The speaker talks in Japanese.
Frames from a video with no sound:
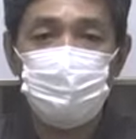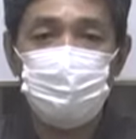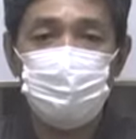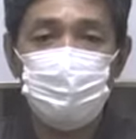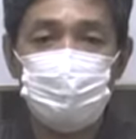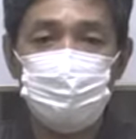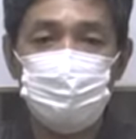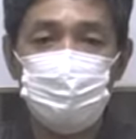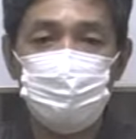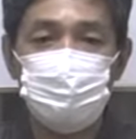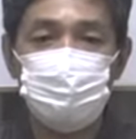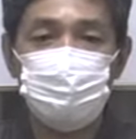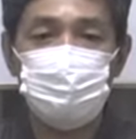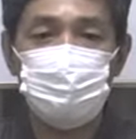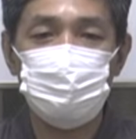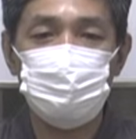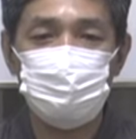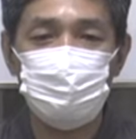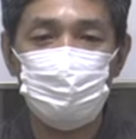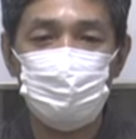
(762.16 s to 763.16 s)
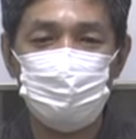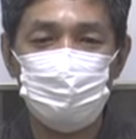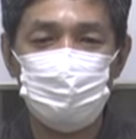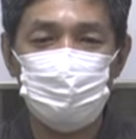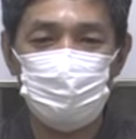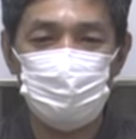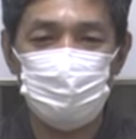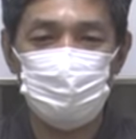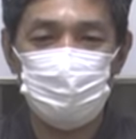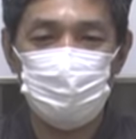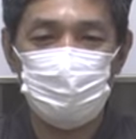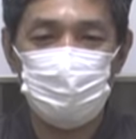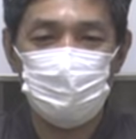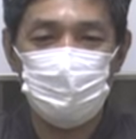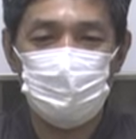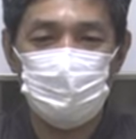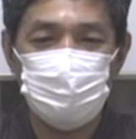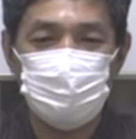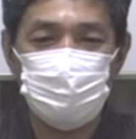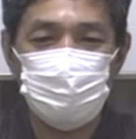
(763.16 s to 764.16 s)
まあ、一つ仏道修行の
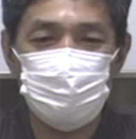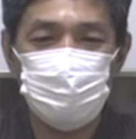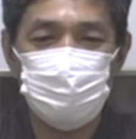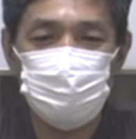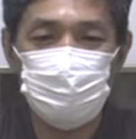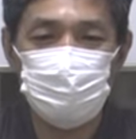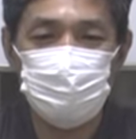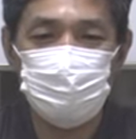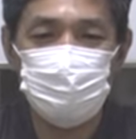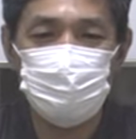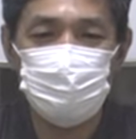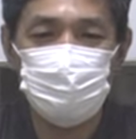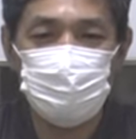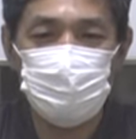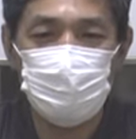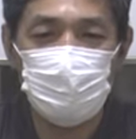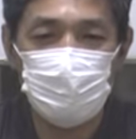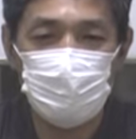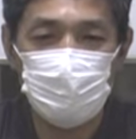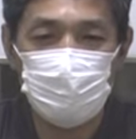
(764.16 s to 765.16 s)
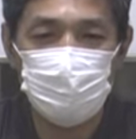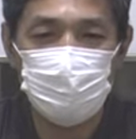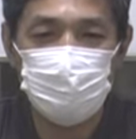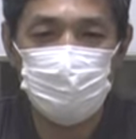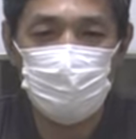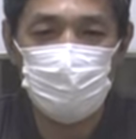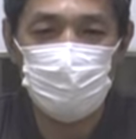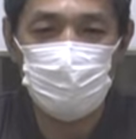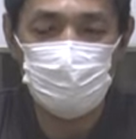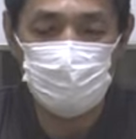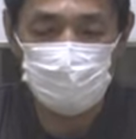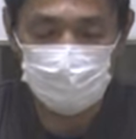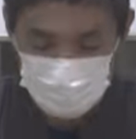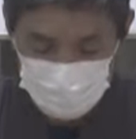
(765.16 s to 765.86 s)
究極ではないかと思